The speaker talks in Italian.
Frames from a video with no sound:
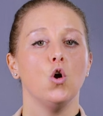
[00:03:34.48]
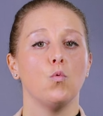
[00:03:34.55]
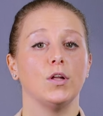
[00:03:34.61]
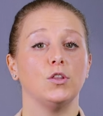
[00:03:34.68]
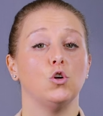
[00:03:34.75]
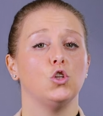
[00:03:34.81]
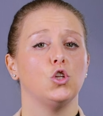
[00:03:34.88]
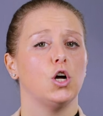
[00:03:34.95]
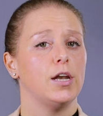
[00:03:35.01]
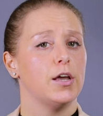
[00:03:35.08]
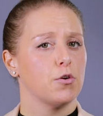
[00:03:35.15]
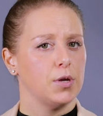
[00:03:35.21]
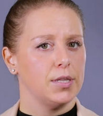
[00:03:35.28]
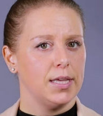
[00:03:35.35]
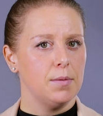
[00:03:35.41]
Quando il
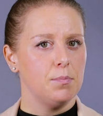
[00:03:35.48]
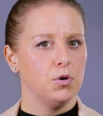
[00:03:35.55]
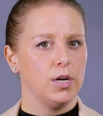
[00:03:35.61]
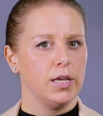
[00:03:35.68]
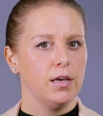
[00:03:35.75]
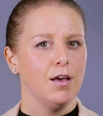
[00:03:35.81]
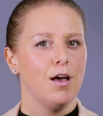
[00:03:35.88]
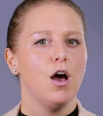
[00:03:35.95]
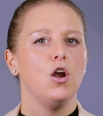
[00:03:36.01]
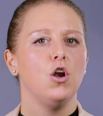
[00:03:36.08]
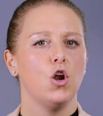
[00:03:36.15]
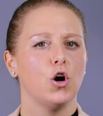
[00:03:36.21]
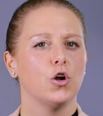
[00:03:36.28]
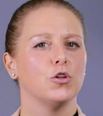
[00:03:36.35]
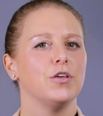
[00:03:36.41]
dollaro è debole,
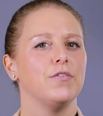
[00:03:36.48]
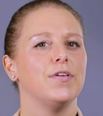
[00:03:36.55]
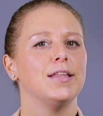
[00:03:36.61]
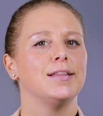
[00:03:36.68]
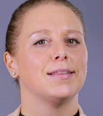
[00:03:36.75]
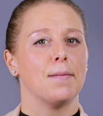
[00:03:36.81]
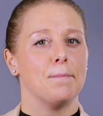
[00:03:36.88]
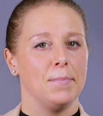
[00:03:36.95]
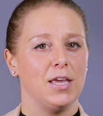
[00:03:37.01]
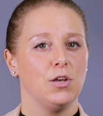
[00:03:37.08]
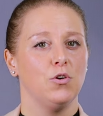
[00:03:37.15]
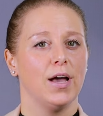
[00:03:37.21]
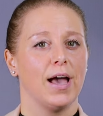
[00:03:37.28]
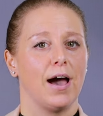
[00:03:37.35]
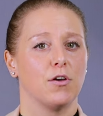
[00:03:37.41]
l'oro diventa
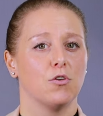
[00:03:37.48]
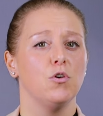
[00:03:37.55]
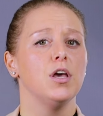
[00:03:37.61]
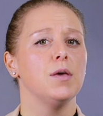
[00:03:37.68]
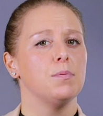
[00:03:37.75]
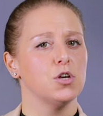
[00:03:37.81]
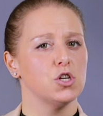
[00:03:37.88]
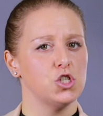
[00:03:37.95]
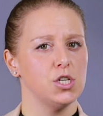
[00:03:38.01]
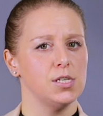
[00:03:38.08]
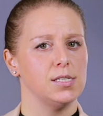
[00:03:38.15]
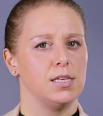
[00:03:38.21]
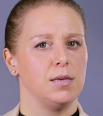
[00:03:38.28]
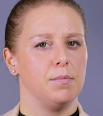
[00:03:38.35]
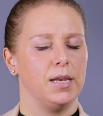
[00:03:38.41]
meno caro e più
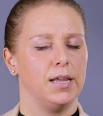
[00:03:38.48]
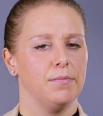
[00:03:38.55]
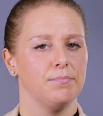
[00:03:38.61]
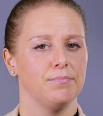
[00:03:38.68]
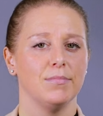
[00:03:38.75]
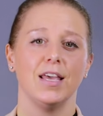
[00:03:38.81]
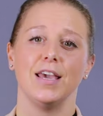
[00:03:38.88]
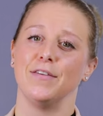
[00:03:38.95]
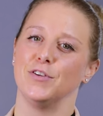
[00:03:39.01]
accessibile, e